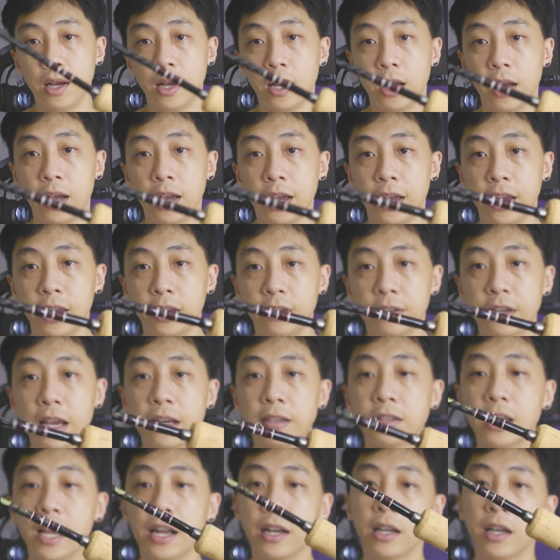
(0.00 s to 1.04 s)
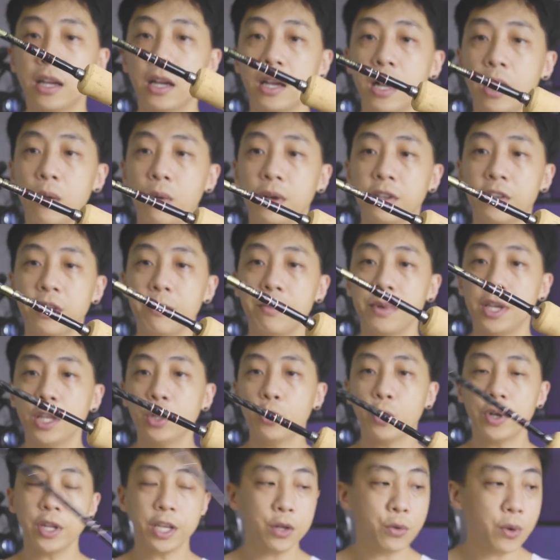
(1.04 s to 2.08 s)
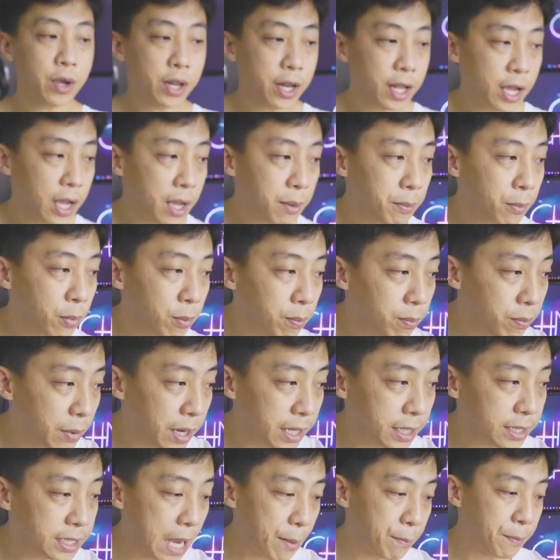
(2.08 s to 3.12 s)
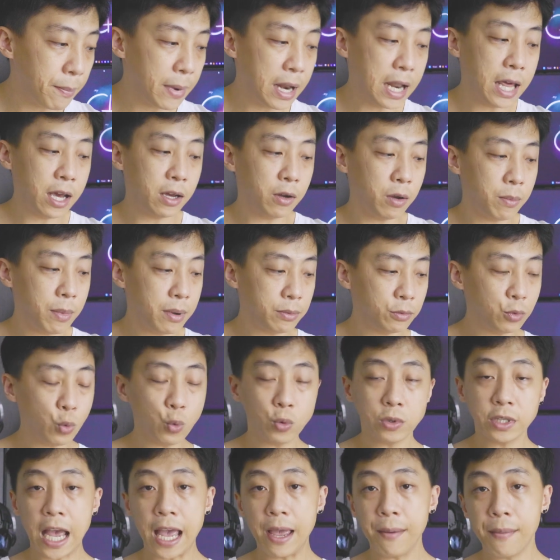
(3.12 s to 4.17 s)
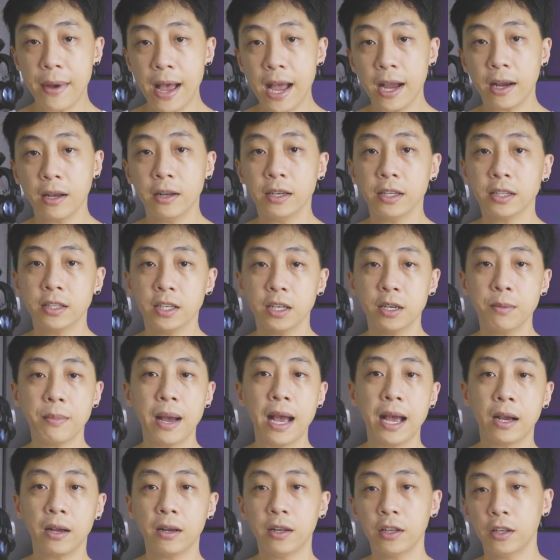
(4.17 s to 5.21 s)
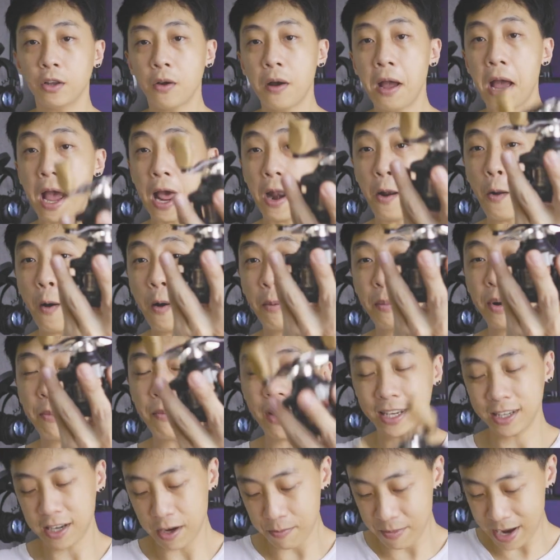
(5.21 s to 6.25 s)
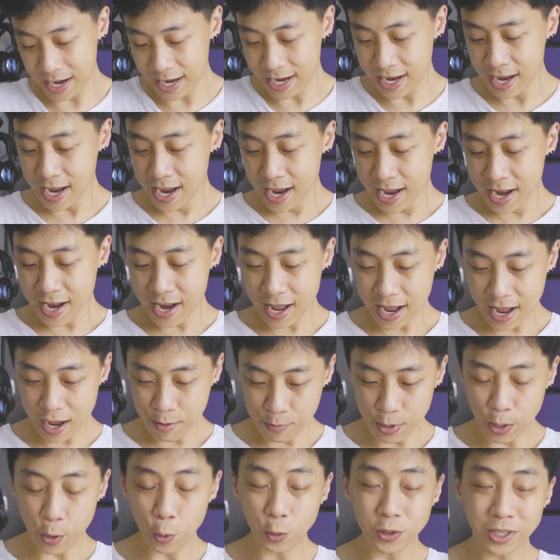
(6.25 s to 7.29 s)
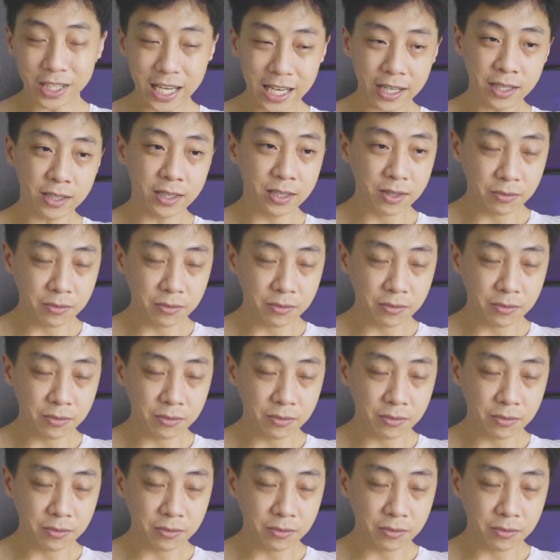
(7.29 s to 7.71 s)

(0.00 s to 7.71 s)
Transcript: ไอ้แจ็คสันคาวาเิมิตัวนี้ด้วยนะครับไปจับมาแล้วก็แบบถูกใจมากก็เลยซื้อมา ก็เลยต้องหาลอกมาแมทช์กับมันนะฮะเป็นโรคจิก